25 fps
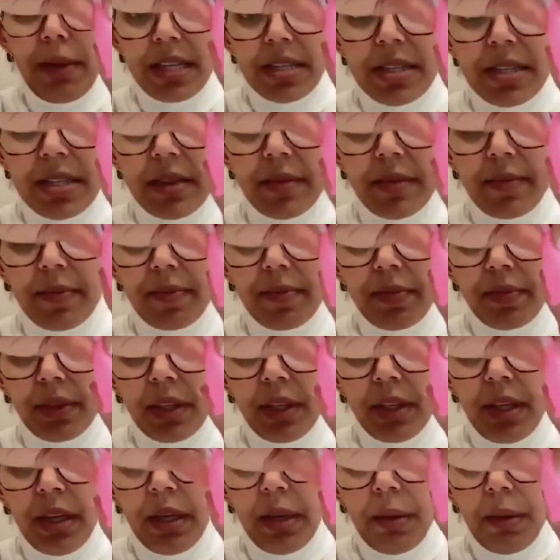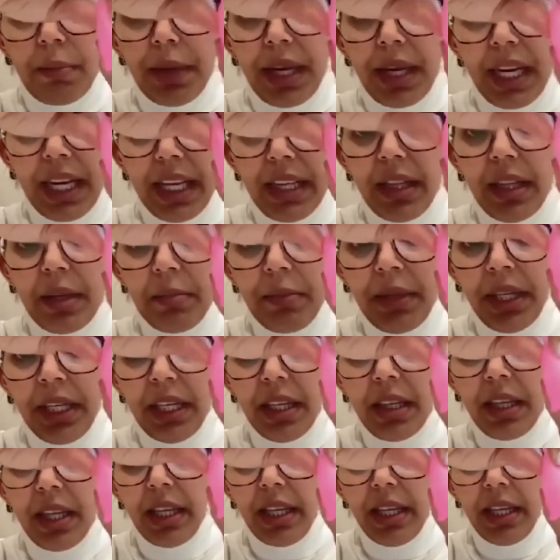la base para que
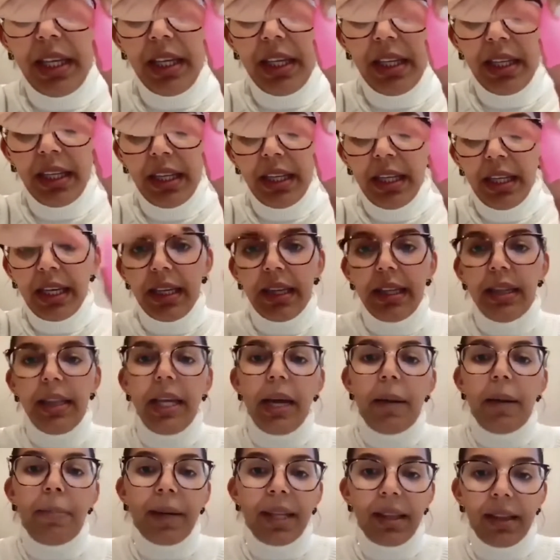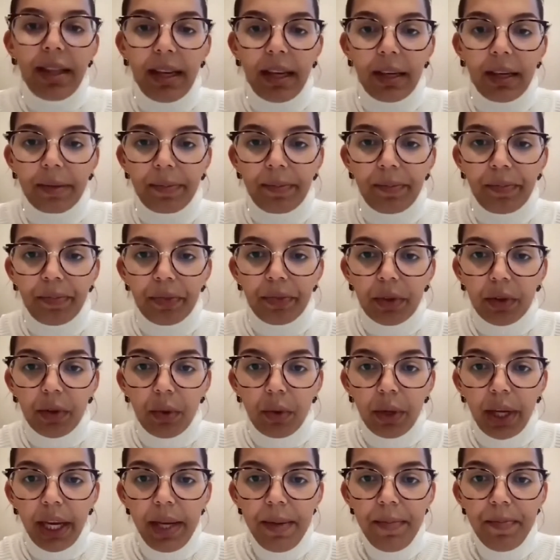termine de, apretar.
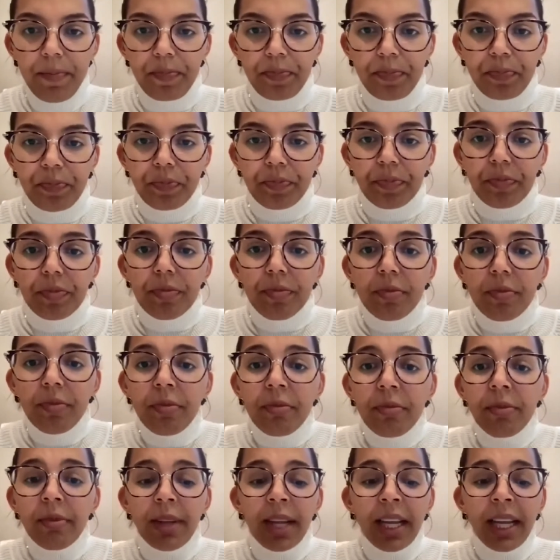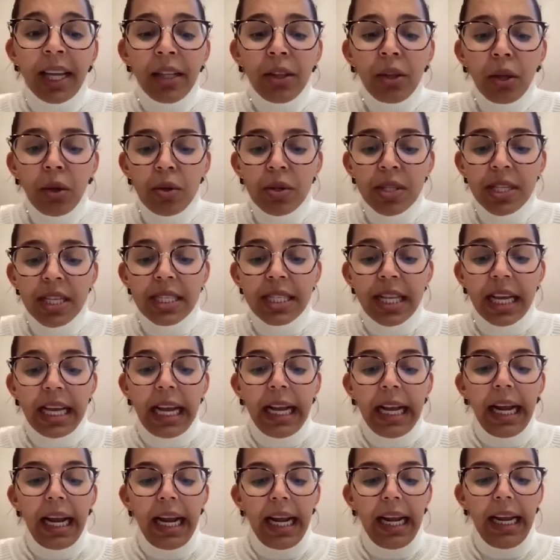¿Ok? Entonces,
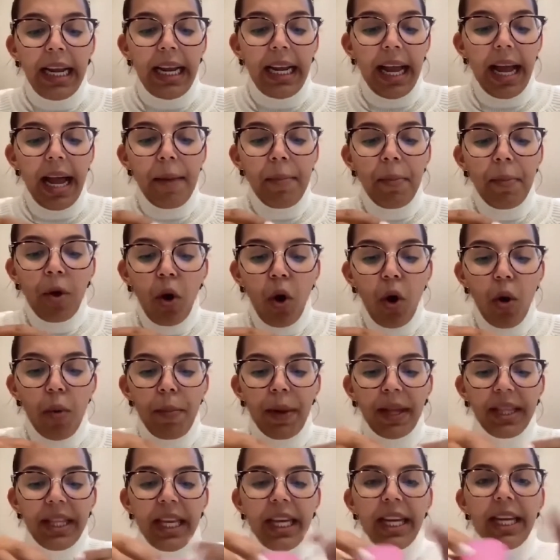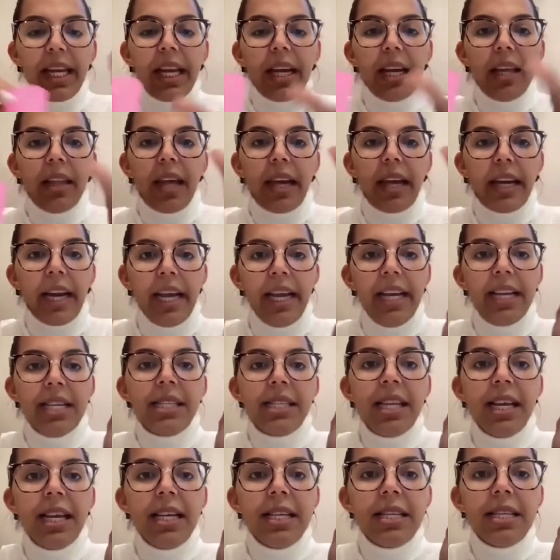la copa tiene que quedar,
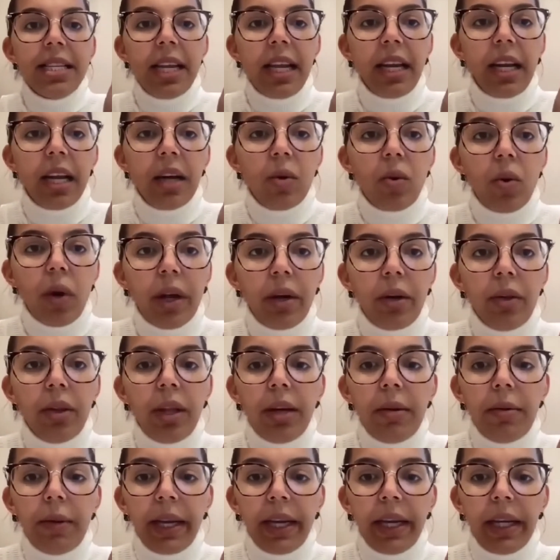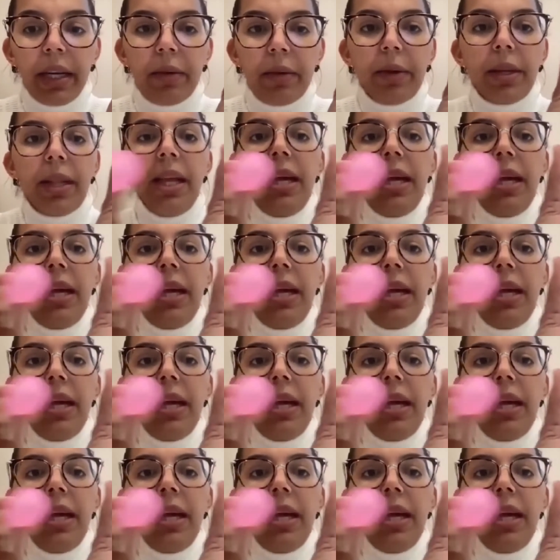este es el agujero de la vagina,